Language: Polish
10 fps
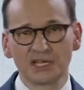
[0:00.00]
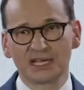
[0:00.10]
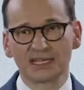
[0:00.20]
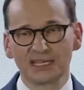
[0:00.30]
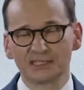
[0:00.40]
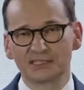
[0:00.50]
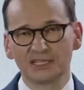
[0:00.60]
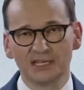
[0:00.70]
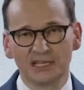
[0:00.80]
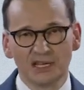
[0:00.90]

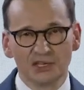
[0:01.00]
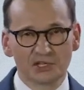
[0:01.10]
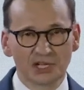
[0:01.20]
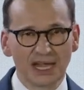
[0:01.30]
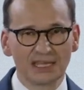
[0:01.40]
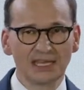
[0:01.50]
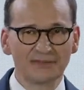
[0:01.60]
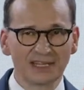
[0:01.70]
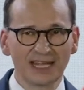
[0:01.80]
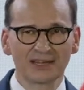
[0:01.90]
kadencji średnie
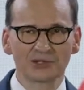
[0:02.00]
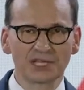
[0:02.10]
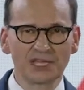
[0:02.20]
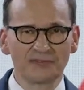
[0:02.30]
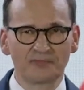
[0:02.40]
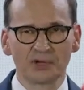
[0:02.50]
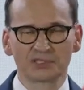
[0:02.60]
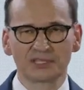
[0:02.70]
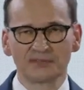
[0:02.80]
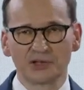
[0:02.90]
wynagrodzenie w
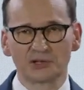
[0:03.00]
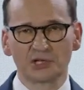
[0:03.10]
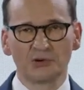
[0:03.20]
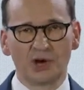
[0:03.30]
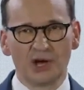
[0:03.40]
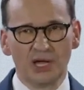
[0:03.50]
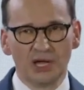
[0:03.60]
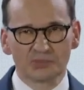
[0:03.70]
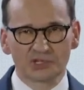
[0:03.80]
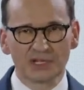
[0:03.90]
Polsce wynosiło
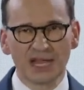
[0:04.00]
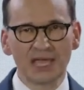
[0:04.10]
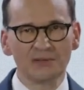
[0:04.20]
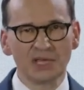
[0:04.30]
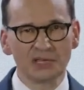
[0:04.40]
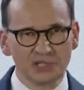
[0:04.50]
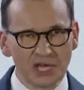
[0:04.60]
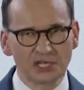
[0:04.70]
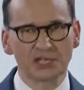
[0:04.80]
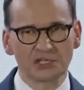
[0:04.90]
przynajmniej
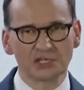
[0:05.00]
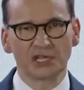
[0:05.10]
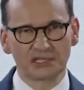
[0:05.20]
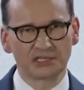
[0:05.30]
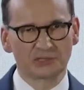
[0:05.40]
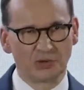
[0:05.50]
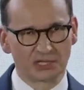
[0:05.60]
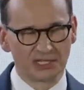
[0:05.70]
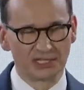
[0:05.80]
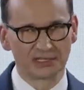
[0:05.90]
10 tysięcy
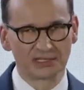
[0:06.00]
złotych.